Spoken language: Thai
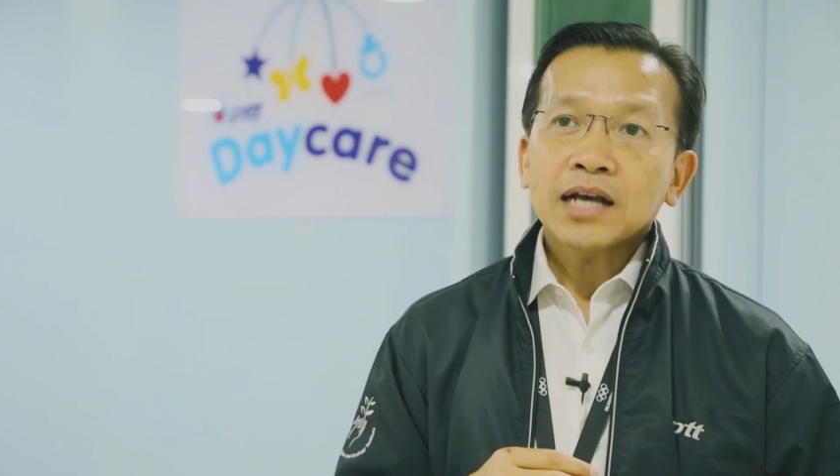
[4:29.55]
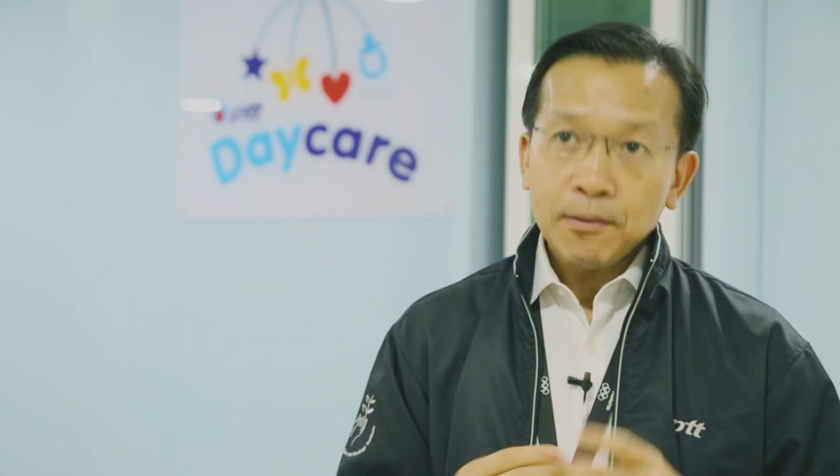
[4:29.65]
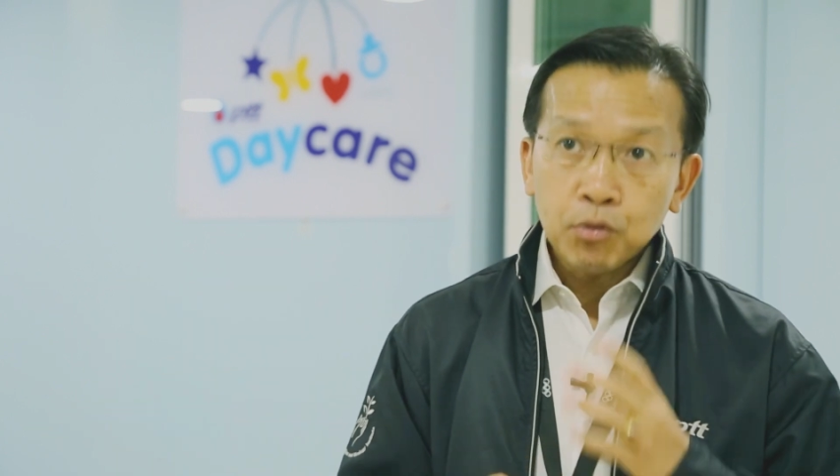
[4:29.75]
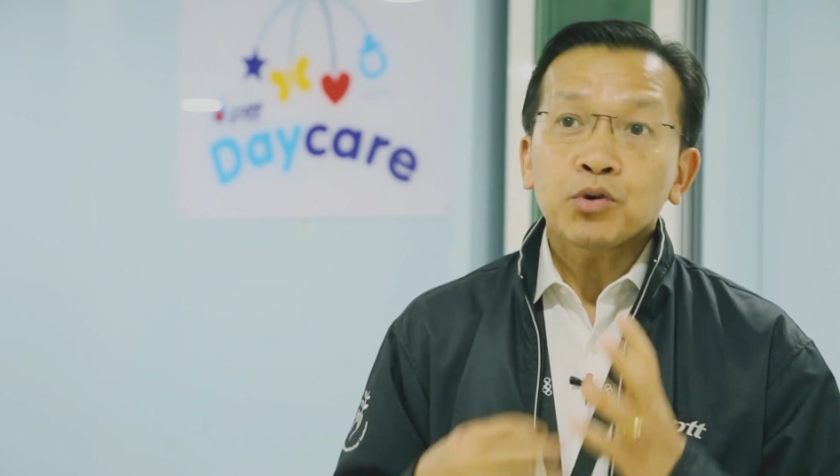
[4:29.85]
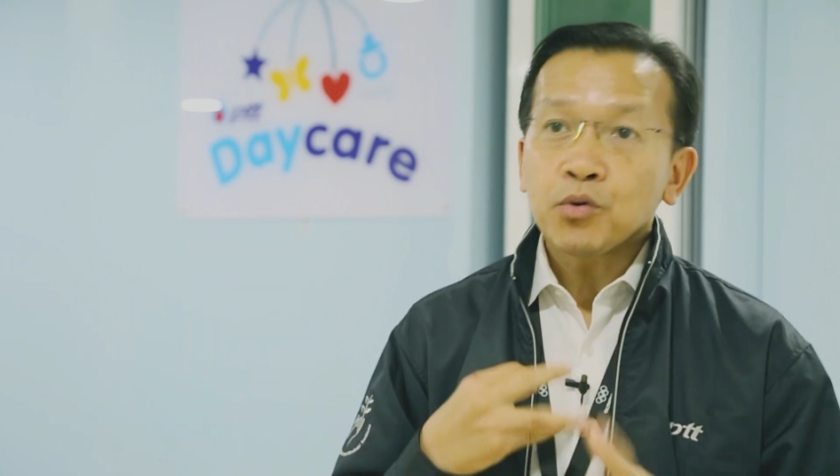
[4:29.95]

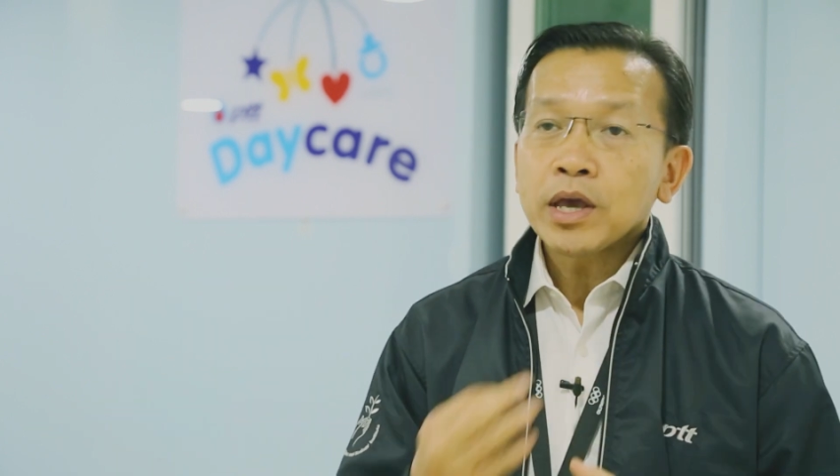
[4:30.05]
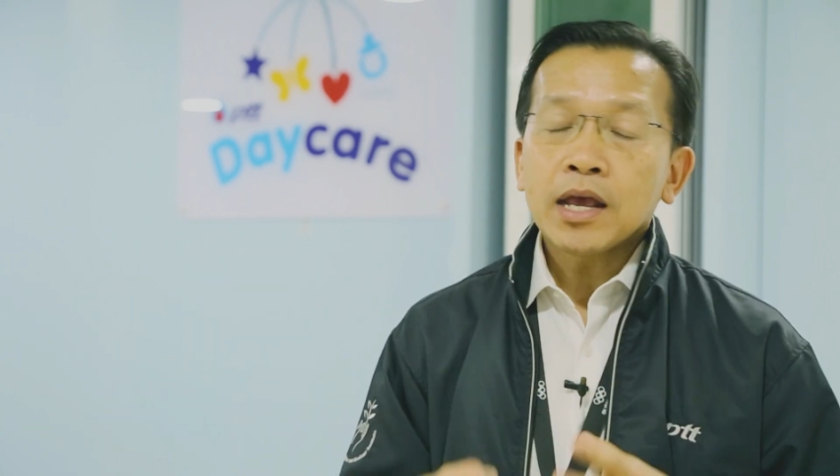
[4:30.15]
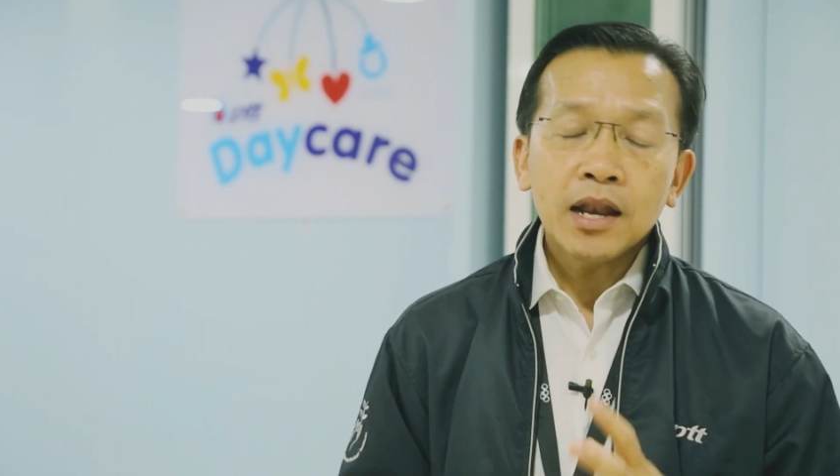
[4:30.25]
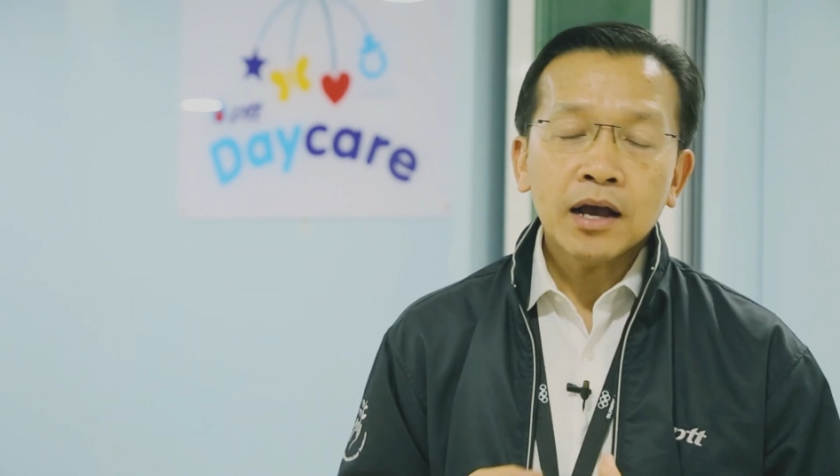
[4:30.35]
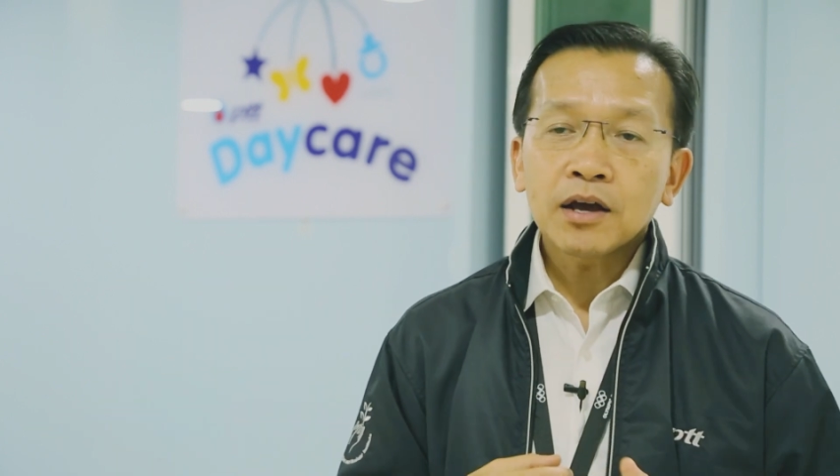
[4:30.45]
การพูดคุย
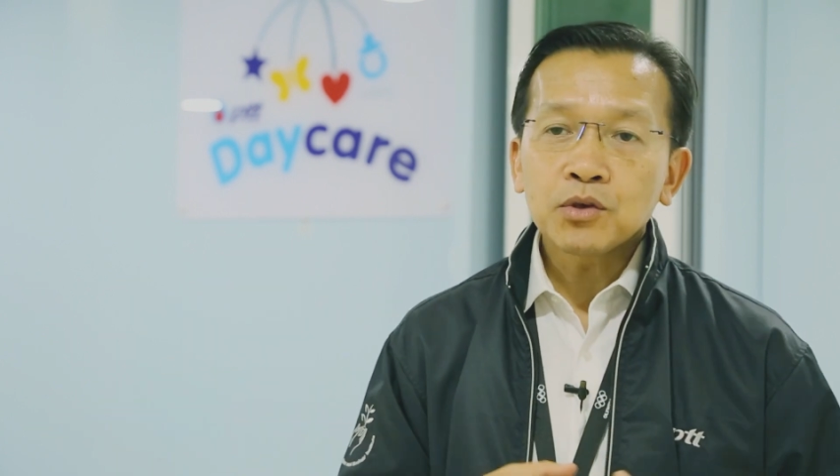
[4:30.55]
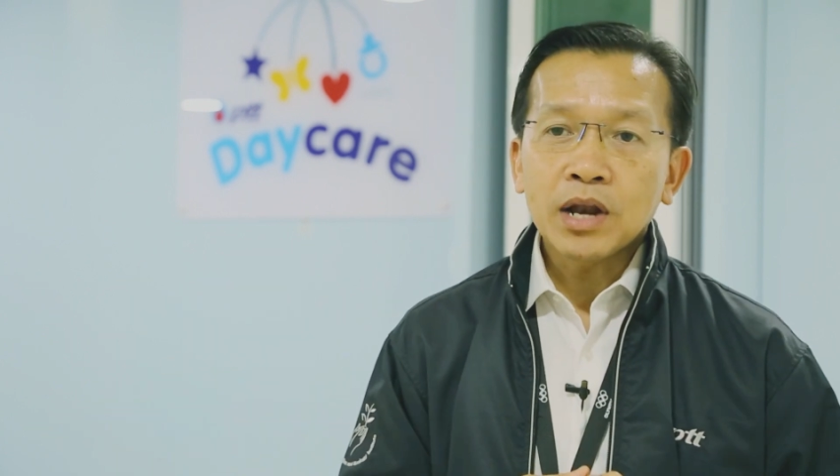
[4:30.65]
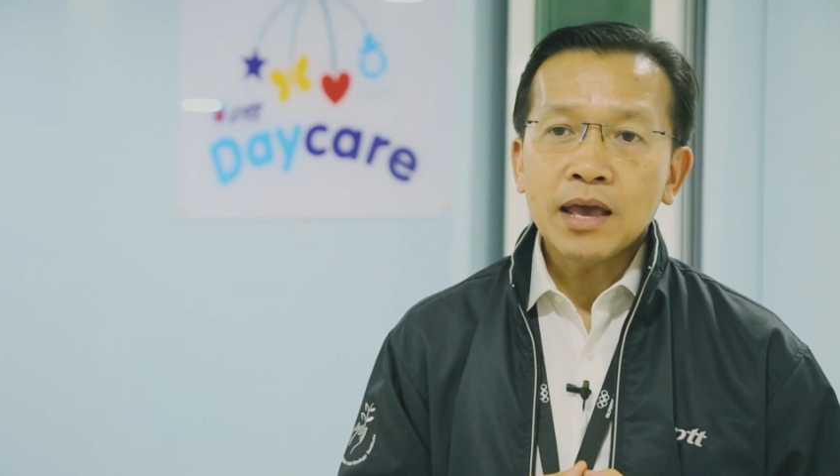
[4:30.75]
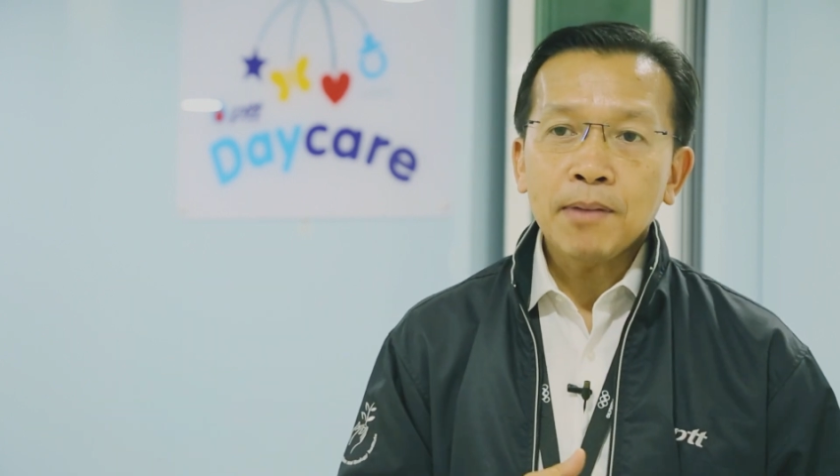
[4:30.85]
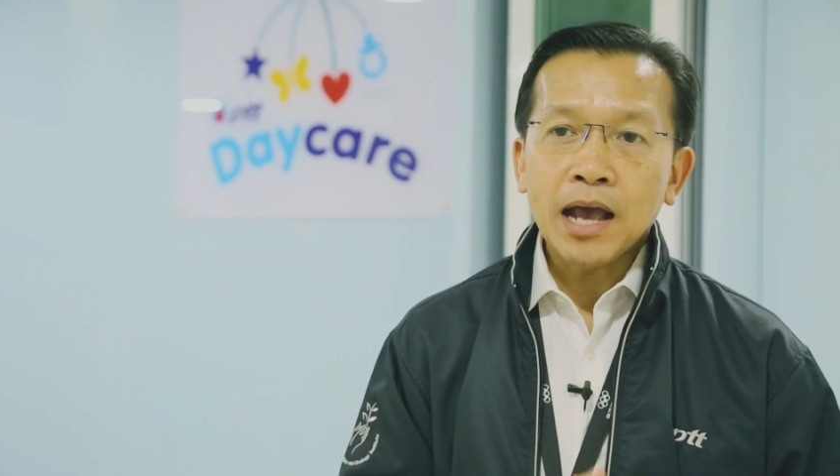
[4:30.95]
แล้วก็อ
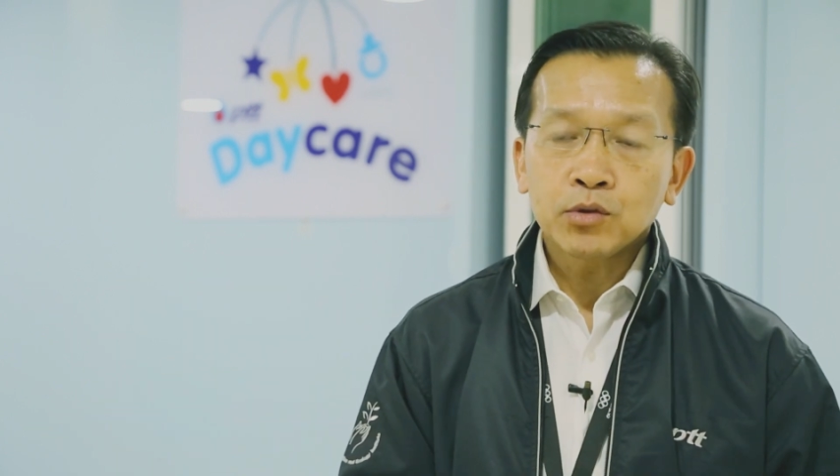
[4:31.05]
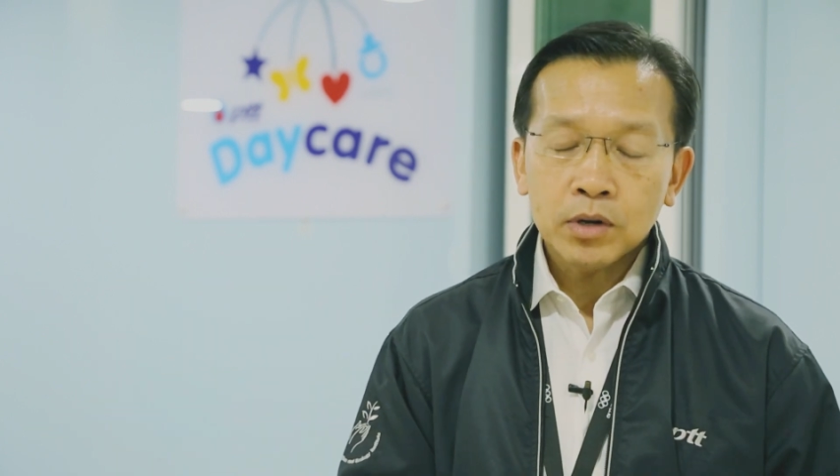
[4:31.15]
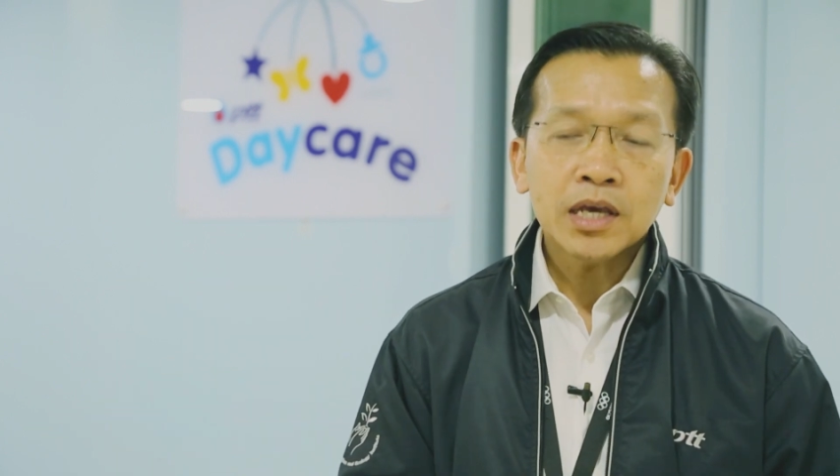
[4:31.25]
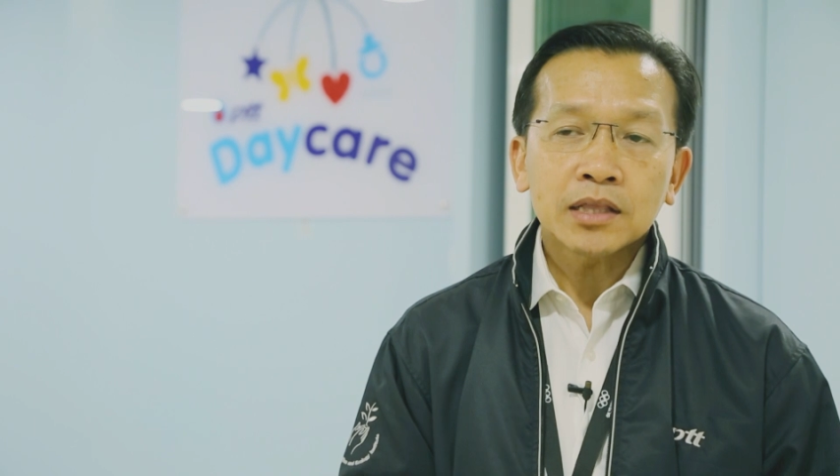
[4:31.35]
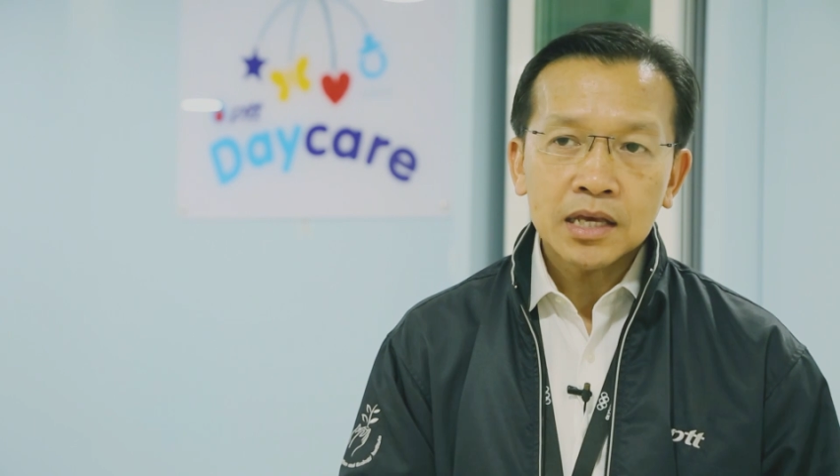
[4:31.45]
ยู่ในแผนธุ
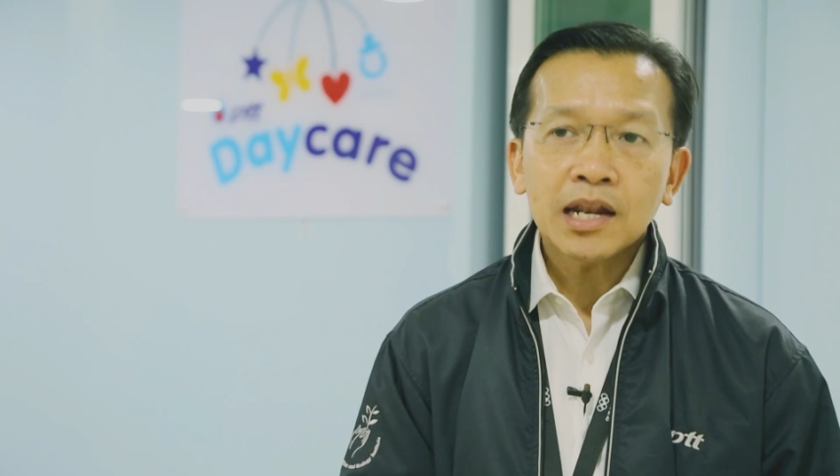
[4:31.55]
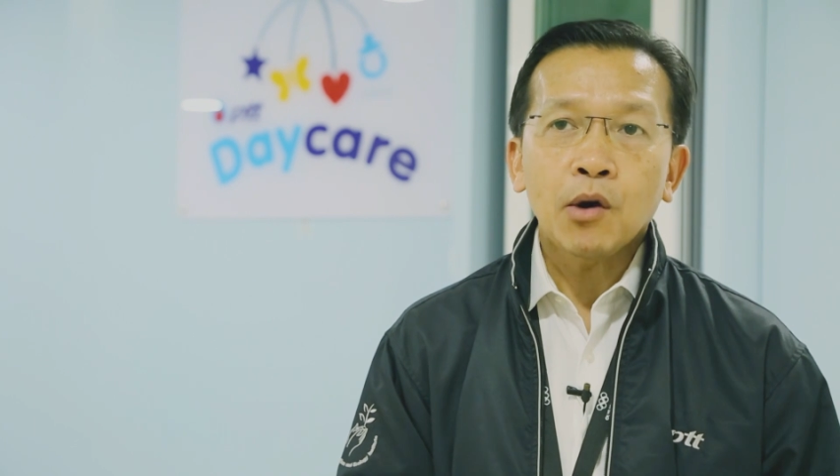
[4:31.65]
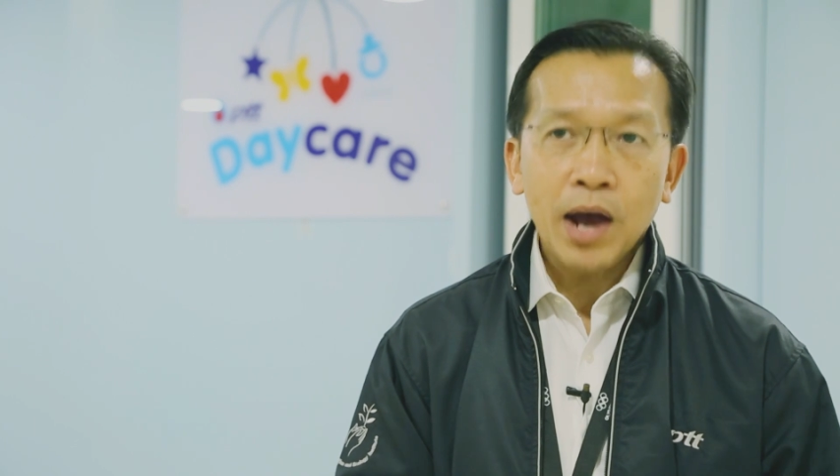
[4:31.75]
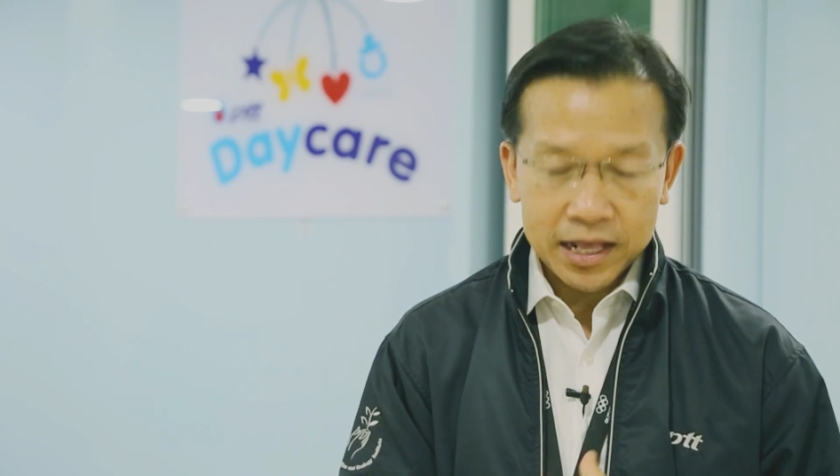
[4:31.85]
รกิจที่เรา